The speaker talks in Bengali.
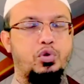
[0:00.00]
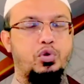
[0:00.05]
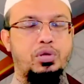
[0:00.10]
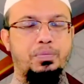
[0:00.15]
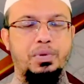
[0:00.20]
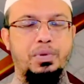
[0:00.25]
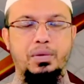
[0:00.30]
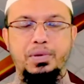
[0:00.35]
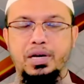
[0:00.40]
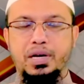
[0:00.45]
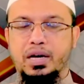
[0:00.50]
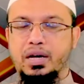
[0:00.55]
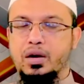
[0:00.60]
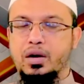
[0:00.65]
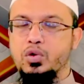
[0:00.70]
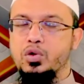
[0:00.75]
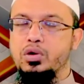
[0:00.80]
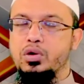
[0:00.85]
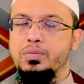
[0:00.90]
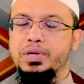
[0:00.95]
পড়তে পারবে না
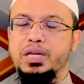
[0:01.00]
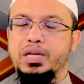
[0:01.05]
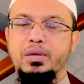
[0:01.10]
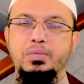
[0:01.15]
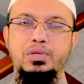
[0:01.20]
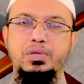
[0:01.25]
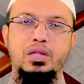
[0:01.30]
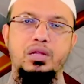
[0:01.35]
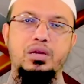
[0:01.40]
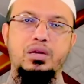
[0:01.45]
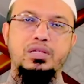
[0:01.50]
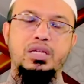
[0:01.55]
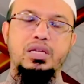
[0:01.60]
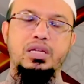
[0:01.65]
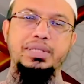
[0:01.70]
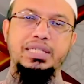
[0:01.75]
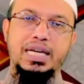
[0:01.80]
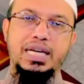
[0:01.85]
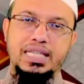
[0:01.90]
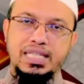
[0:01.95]
কারণ হলো নবী করিম সাল্লাহ
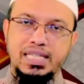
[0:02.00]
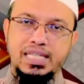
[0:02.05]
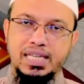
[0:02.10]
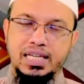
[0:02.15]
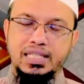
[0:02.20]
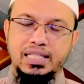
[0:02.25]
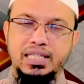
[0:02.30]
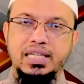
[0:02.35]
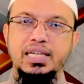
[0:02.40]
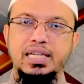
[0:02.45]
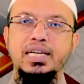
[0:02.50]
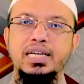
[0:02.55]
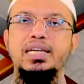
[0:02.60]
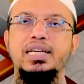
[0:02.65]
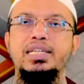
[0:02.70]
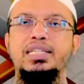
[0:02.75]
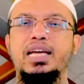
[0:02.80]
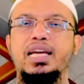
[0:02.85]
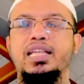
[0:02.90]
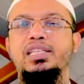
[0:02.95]
সাল্লামের যে হাদিস আছে
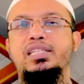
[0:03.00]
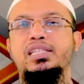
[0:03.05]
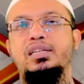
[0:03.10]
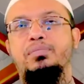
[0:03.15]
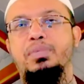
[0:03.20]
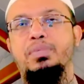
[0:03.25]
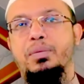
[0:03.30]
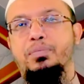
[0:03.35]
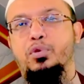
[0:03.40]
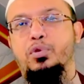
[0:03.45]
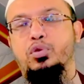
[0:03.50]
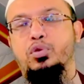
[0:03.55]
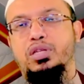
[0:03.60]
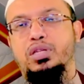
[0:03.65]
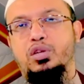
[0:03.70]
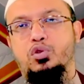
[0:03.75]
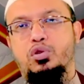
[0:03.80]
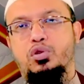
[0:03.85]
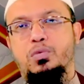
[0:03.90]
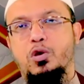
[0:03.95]
সে হাদিসটা ব্যাপক
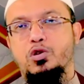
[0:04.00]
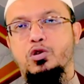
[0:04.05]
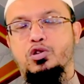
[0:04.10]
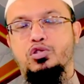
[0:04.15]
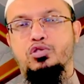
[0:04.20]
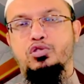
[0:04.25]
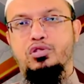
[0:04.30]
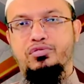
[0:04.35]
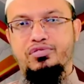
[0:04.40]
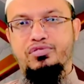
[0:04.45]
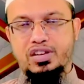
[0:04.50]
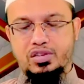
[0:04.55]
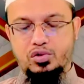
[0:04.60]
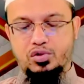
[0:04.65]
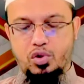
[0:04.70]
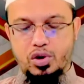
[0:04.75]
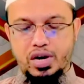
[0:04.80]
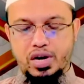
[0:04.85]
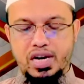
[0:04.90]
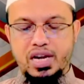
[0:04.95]
তিনি কোনো বয়সের জন্য
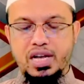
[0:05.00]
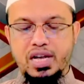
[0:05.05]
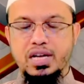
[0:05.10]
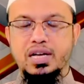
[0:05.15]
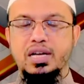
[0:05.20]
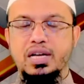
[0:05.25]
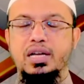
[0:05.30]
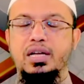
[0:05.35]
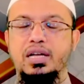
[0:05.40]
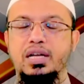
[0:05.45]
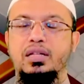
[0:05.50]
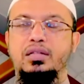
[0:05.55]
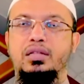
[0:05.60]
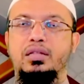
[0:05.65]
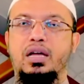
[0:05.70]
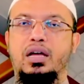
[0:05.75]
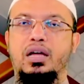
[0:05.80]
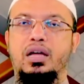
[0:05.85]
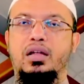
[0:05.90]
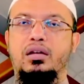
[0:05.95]
ফিক্স করেননি
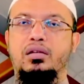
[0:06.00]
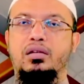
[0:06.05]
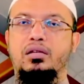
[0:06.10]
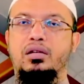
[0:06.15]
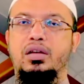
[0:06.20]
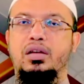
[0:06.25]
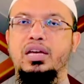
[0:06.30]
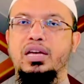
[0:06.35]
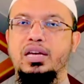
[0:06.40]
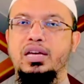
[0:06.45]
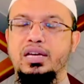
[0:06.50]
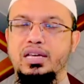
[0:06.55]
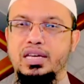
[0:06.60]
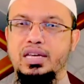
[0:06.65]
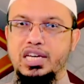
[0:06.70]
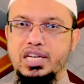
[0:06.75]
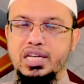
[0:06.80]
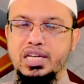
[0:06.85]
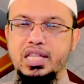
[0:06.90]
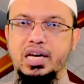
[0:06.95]
তার এই
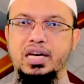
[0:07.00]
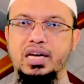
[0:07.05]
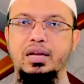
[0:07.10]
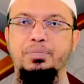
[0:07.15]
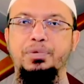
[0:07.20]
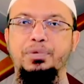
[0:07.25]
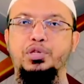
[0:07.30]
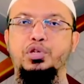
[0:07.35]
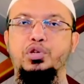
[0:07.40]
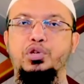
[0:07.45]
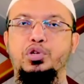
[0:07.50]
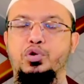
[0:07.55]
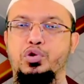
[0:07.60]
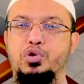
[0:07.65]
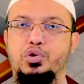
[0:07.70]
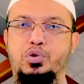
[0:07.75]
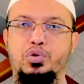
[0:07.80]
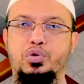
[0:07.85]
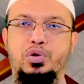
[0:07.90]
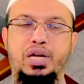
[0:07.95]
নিষেধাজ্ঞার পেছনে
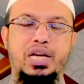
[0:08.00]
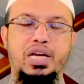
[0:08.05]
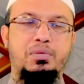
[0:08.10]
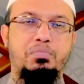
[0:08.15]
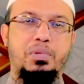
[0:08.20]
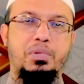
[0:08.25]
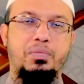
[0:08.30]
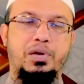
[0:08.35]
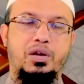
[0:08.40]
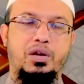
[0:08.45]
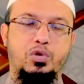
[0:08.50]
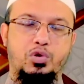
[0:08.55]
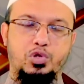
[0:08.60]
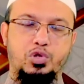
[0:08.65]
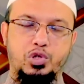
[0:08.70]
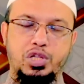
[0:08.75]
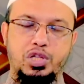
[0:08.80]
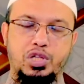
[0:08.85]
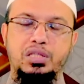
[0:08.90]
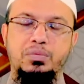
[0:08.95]
অন্য কোনো হেকমা বা
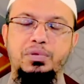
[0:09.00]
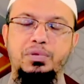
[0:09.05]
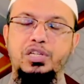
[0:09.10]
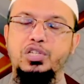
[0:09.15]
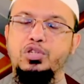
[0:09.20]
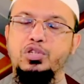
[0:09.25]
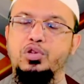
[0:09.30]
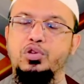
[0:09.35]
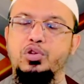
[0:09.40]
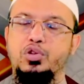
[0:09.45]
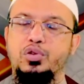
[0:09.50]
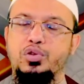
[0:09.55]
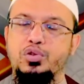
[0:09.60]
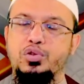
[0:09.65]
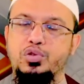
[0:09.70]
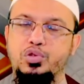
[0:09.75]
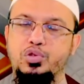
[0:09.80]
রহস্য থাকতে পারে সেজন্য